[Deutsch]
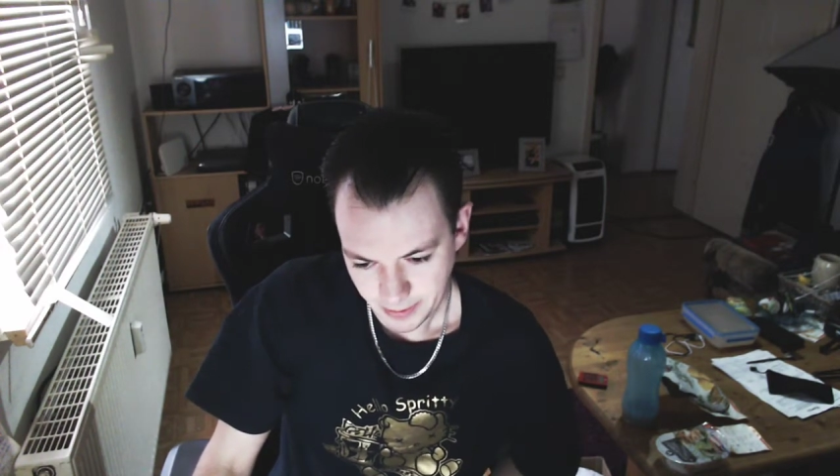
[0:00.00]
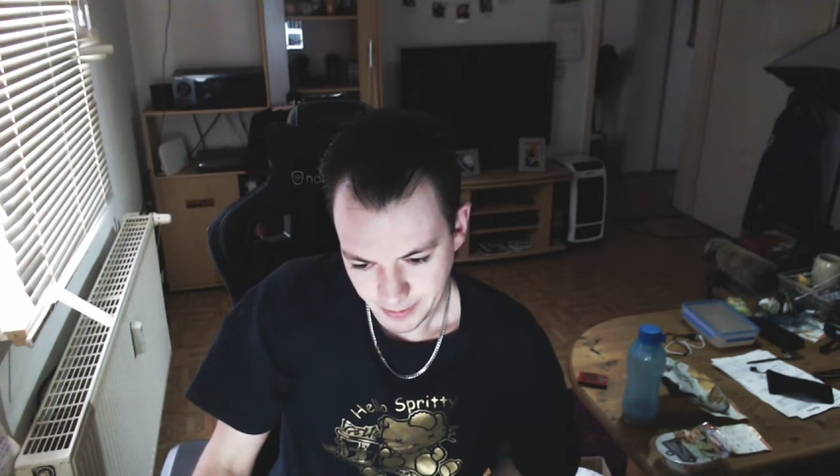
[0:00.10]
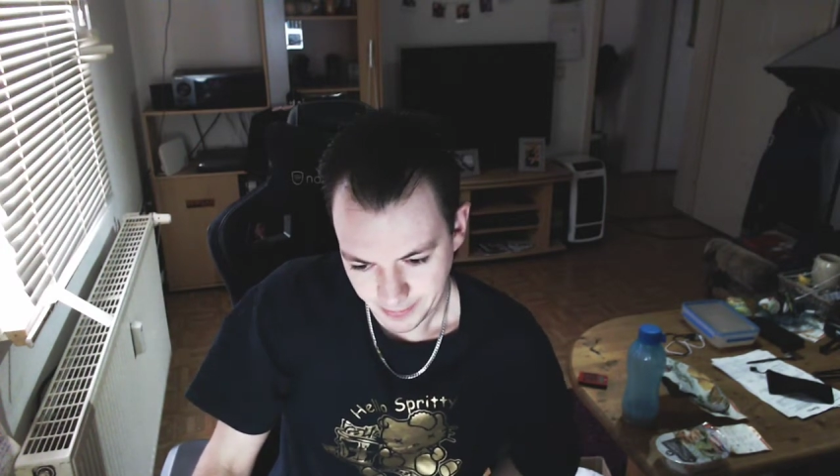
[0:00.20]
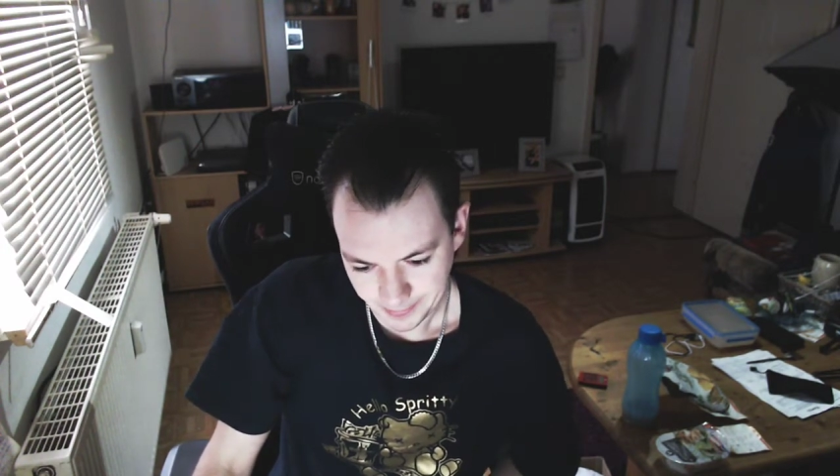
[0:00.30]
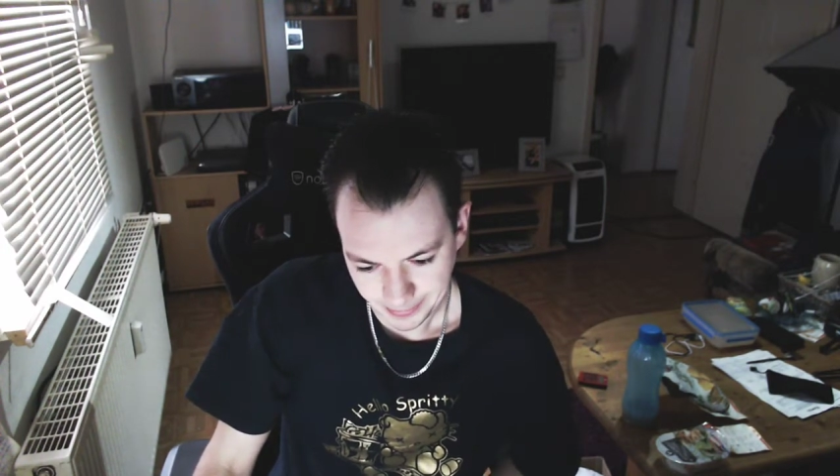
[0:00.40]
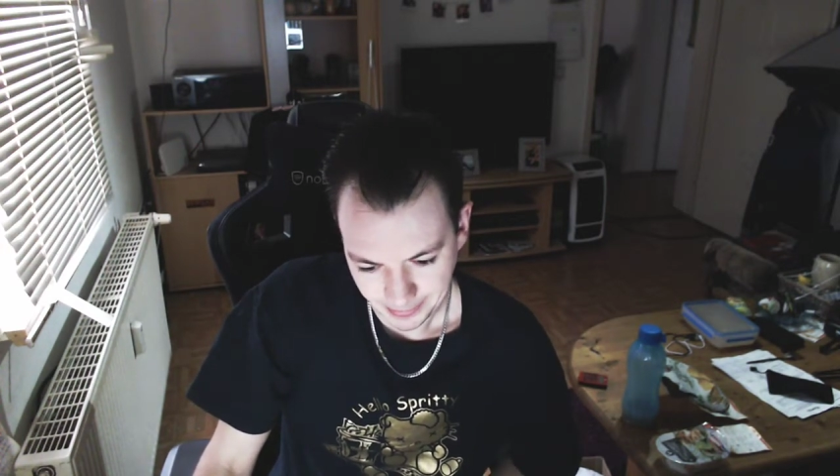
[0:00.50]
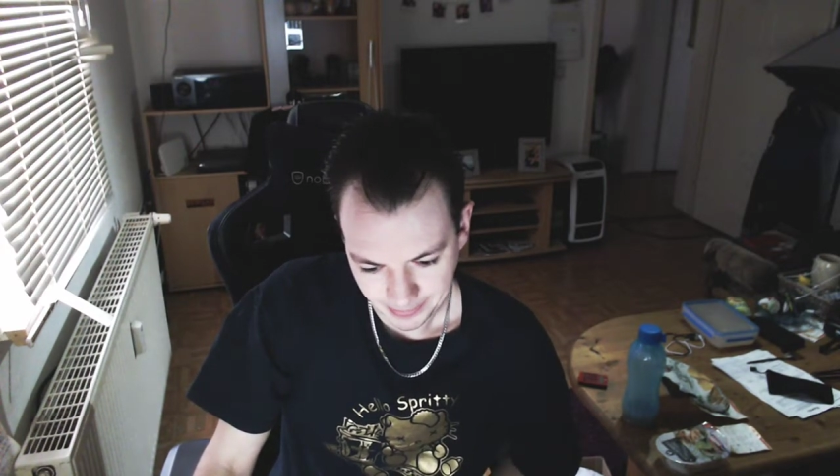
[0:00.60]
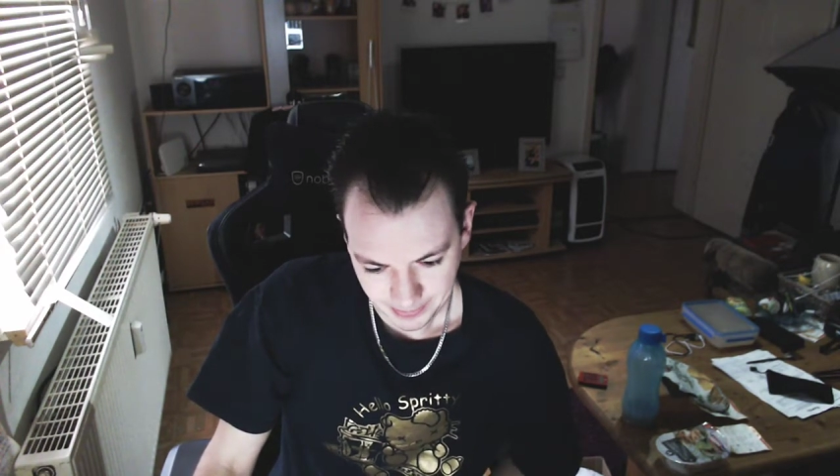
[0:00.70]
Ähm,